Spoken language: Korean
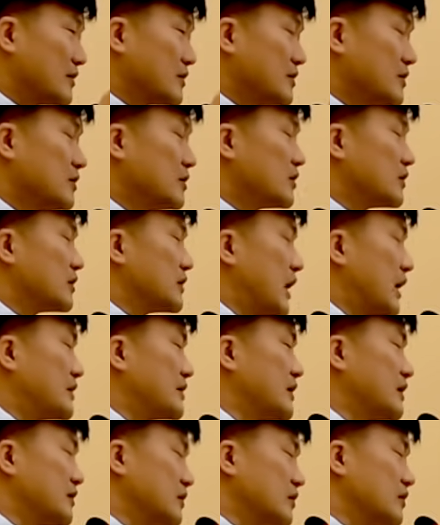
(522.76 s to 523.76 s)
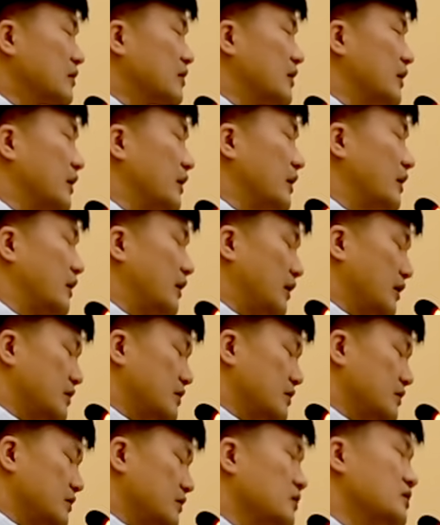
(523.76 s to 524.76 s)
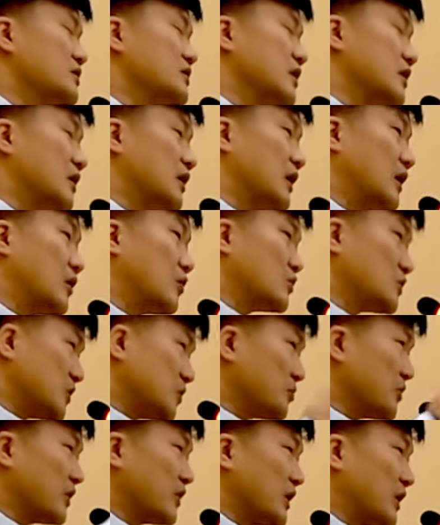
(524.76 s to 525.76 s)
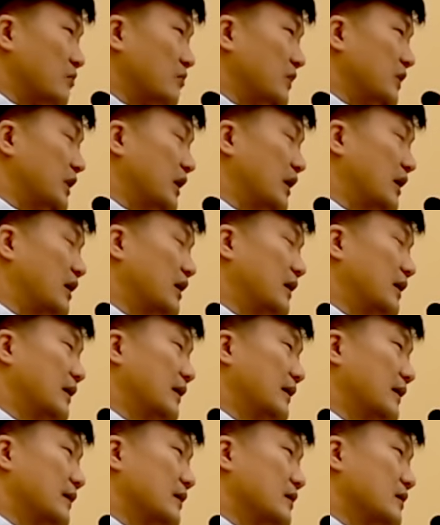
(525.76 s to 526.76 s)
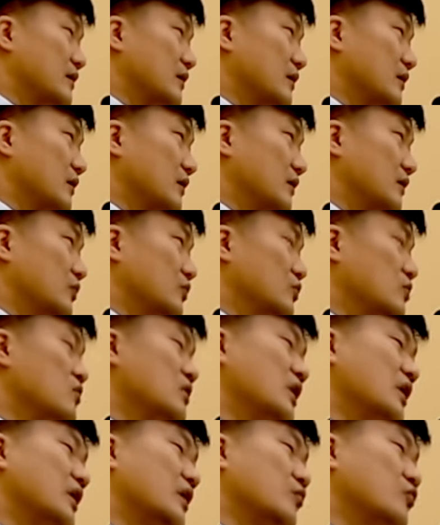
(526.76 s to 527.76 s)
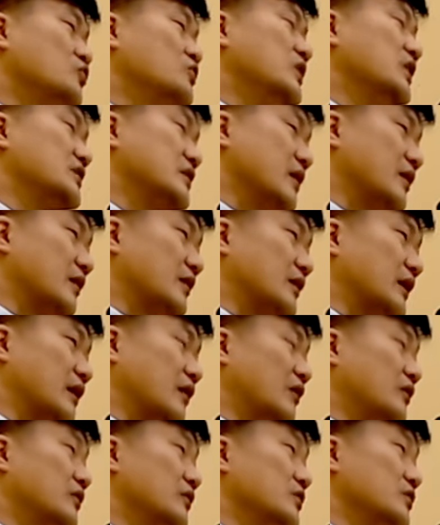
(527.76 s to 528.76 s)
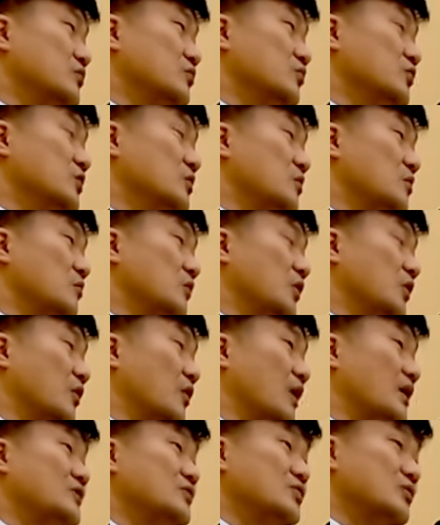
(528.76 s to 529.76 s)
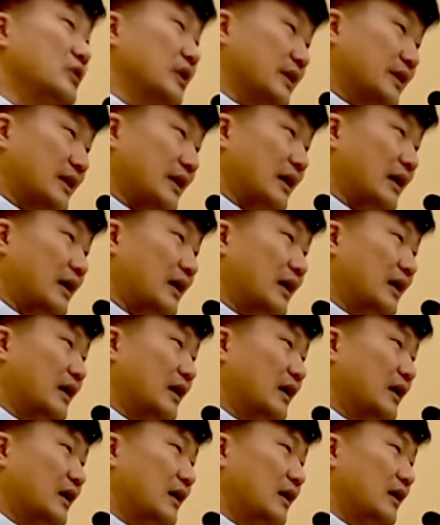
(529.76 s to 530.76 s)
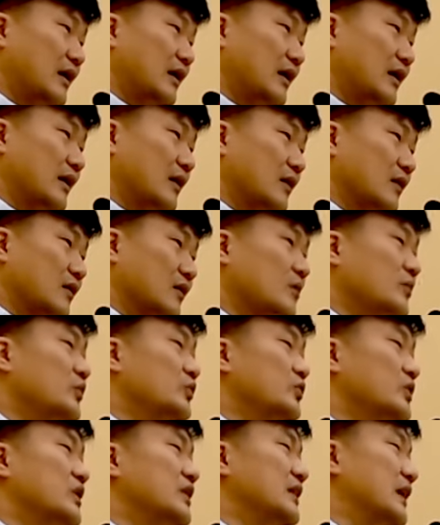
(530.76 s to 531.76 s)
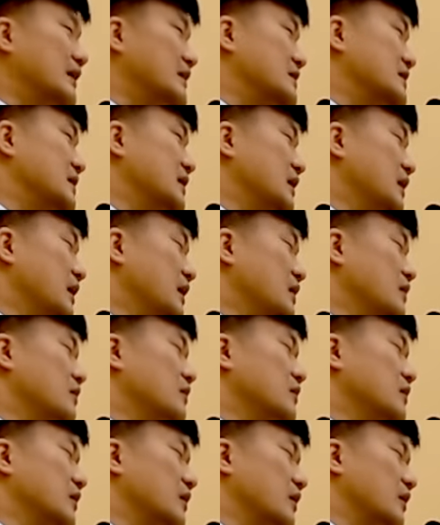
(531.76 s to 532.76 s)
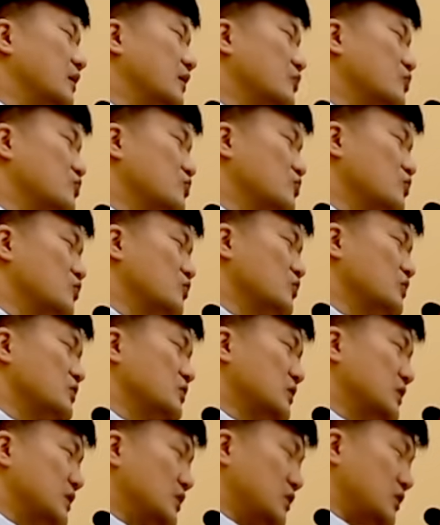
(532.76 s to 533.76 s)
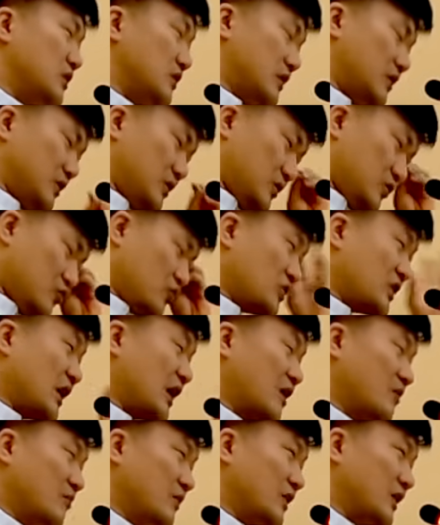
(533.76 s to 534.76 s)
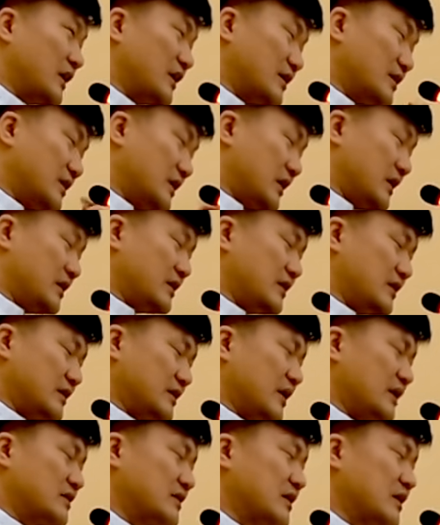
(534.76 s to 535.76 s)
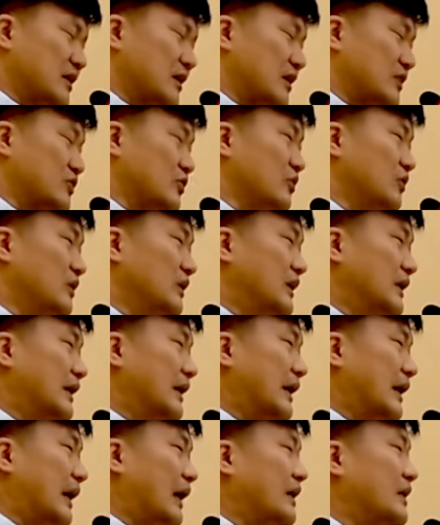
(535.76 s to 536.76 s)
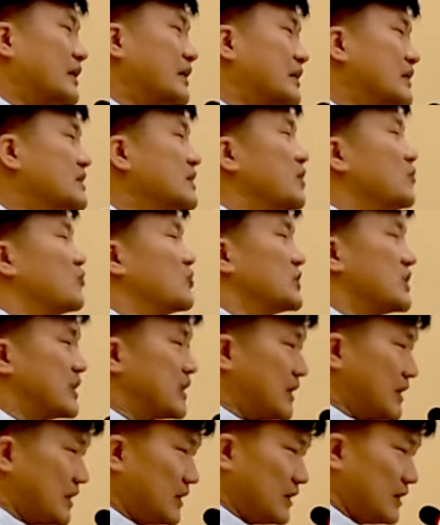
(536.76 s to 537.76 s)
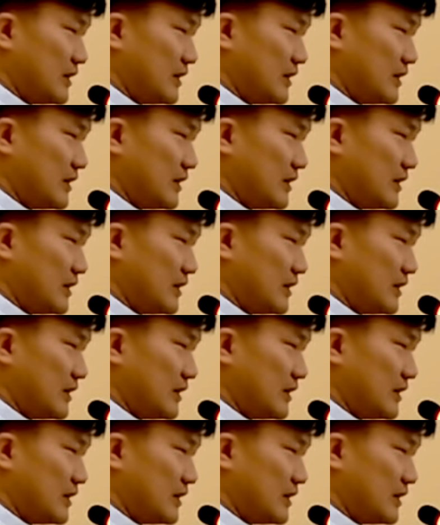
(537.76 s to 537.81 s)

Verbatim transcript: 저는 항상 그렇게 성찰을 하고 식별을 합니다. 누군가에게 문제가 생겼다. 어떤 신부님이 뭐 환속을 했다. 그러면 우린 당장에 이렇게 추, 이, 추상합니다. 이 상상을 하죠. 여자 문제다.